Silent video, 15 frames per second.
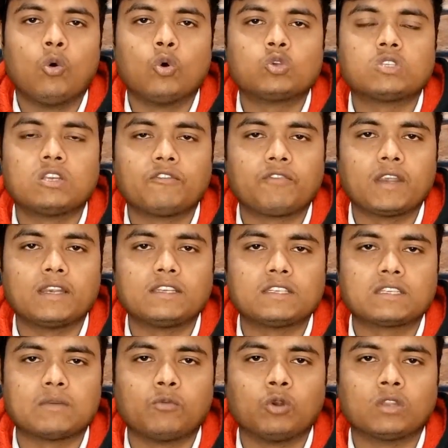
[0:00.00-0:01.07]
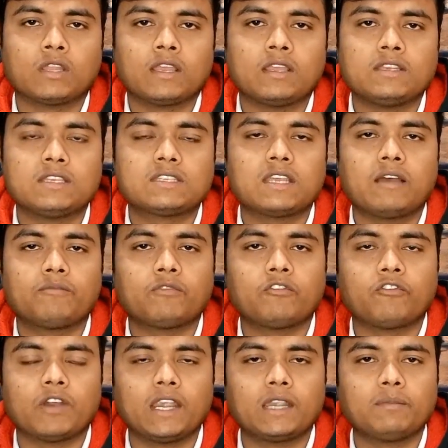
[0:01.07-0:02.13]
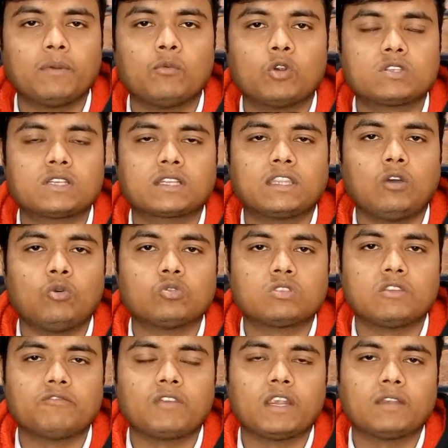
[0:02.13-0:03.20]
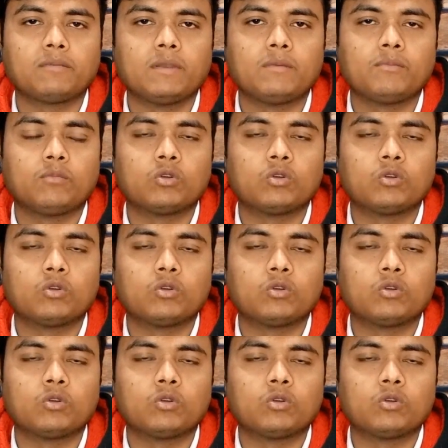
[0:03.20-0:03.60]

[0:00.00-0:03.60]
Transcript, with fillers: ओसिन फ्रेट जिसे बोलते हैं जिसे आप फ्रेट भी बोल सकते हैं ओसिन फ्रेट भी